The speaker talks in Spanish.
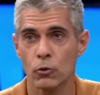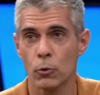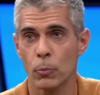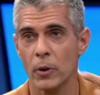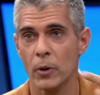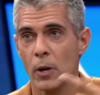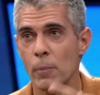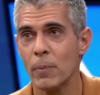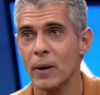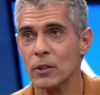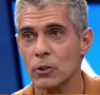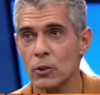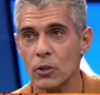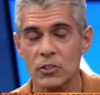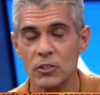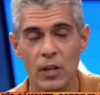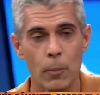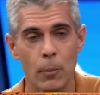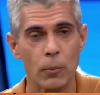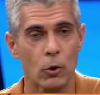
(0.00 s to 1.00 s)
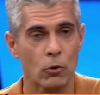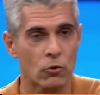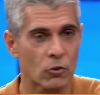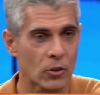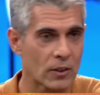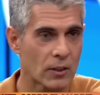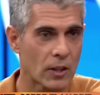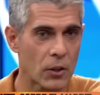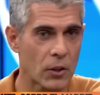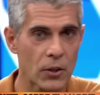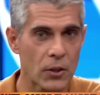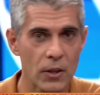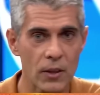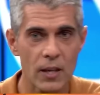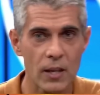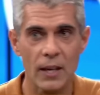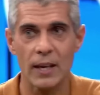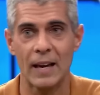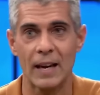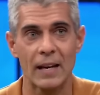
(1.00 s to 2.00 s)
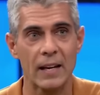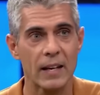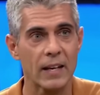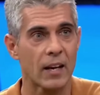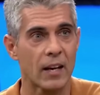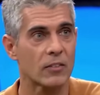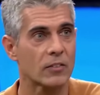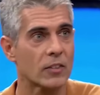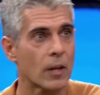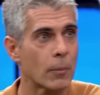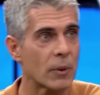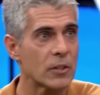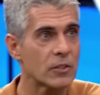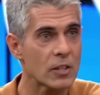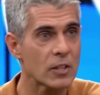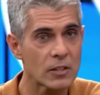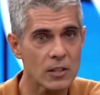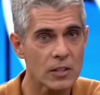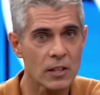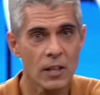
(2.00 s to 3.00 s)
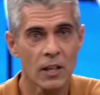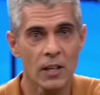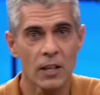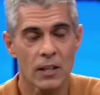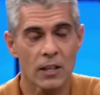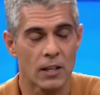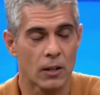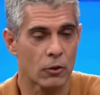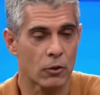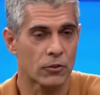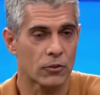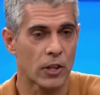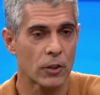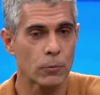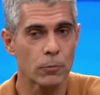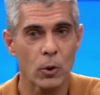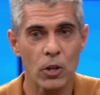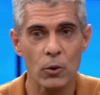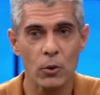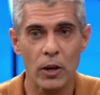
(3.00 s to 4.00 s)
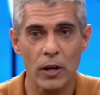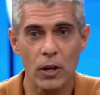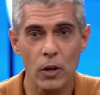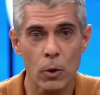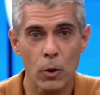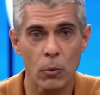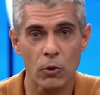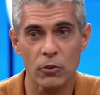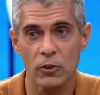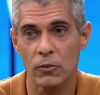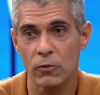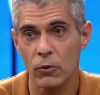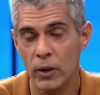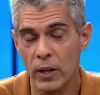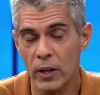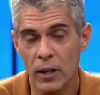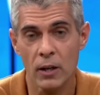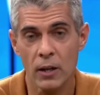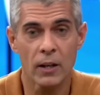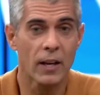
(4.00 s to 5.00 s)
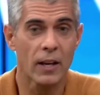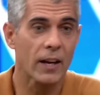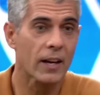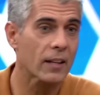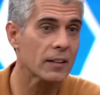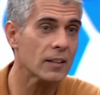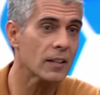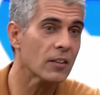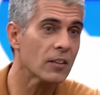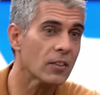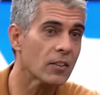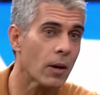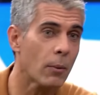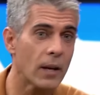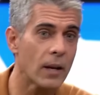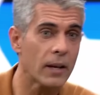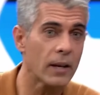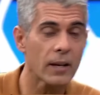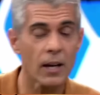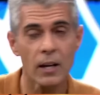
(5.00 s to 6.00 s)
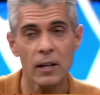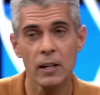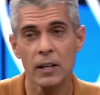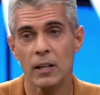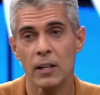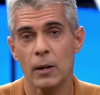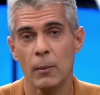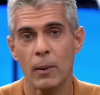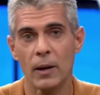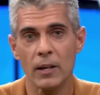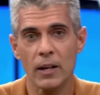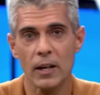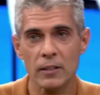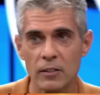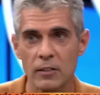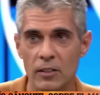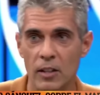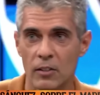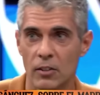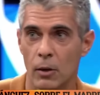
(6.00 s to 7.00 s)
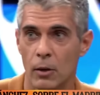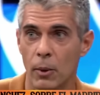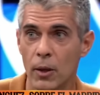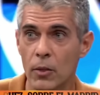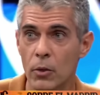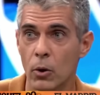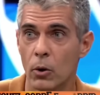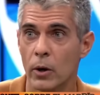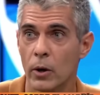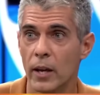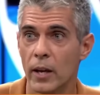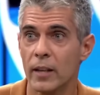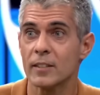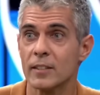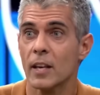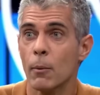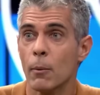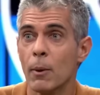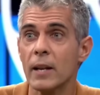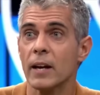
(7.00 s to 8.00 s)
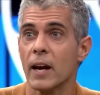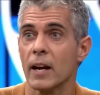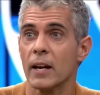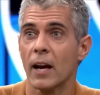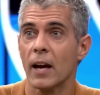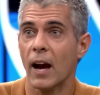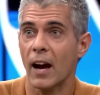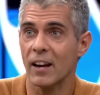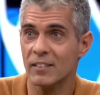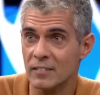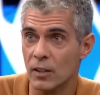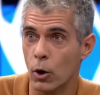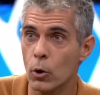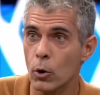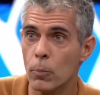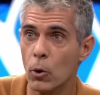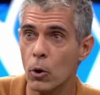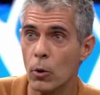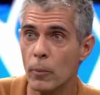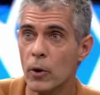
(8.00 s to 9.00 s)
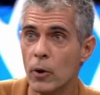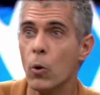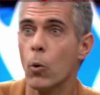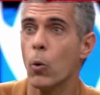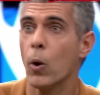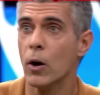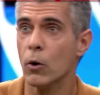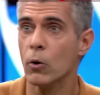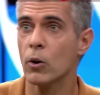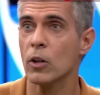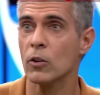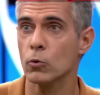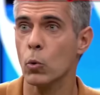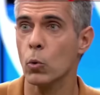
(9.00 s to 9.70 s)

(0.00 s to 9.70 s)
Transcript: Su primer partido de Champions decide, en Liga está Pichichi y lo estáis poniendo aquí como si fuera, es que tienes a Bellingham y Bellingham te está salvando. Es que Bellingham hasta hoy por lo menos juega con